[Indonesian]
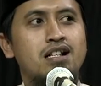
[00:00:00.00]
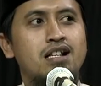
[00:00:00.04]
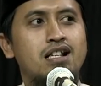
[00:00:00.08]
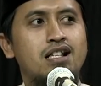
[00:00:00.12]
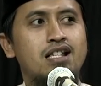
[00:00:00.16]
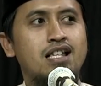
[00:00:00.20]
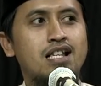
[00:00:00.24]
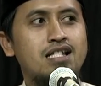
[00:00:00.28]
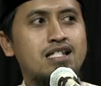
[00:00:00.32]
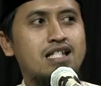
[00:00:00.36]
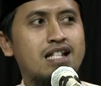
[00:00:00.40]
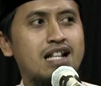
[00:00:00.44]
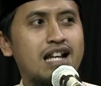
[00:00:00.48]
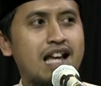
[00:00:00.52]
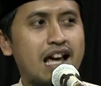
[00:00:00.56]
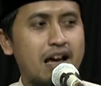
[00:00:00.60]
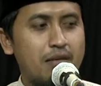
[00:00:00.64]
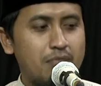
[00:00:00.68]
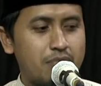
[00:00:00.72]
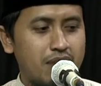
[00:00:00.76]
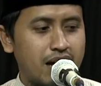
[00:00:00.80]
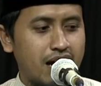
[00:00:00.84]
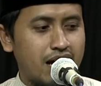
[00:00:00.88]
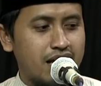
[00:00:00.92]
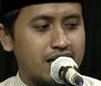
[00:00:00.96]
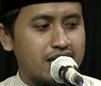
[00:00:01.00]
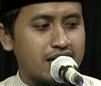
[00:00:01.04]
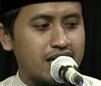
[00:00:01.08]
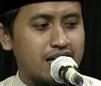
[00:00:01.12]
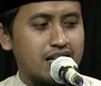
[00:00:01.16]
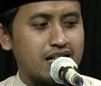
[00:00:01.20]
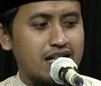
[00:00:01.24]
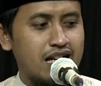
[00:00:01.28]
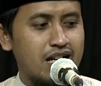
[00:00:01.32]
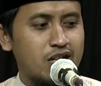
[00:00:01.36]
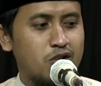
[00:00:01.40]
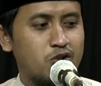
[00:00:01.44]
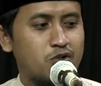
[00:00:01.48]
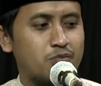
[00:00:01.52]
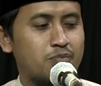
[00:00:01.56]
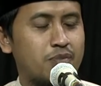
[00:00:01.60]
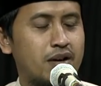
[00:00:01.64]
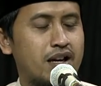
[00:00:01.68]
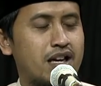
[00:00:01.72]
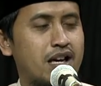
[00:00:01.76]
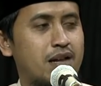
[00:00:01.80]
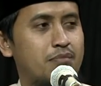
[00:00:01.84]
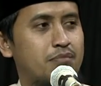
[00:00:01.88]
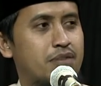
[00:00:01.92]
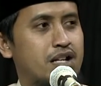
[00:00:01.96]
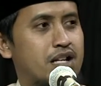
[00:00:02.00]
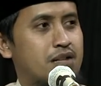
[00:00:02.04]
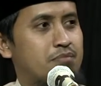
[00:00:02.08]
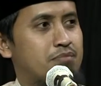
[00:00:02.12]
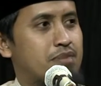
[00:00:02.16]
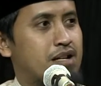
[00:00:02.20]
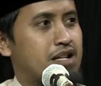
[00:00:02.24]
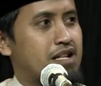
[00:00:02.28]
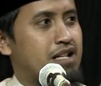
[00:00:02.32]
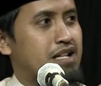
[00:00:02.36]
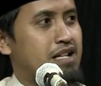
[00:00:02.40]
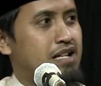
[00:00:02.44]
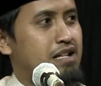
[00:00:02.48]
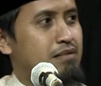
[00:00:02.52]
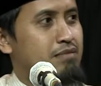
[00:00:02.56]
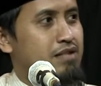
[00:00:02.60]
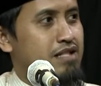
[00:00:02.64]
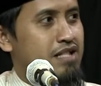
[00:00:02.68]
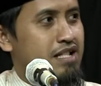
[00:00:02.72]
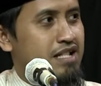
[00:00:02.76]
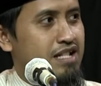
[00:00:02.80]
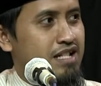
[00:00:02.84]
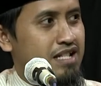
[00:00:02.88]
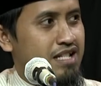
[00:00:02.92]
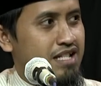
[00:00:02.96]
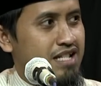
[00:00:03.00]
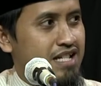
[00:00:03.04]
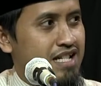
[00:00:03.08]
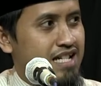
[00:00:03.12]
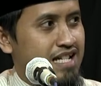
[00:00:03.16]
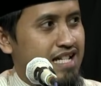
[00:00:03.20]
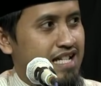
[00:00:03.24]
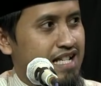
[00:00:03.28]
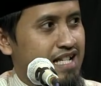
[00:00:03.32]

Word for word: Setelah mengajarkan supaya menebarkan apa tadi?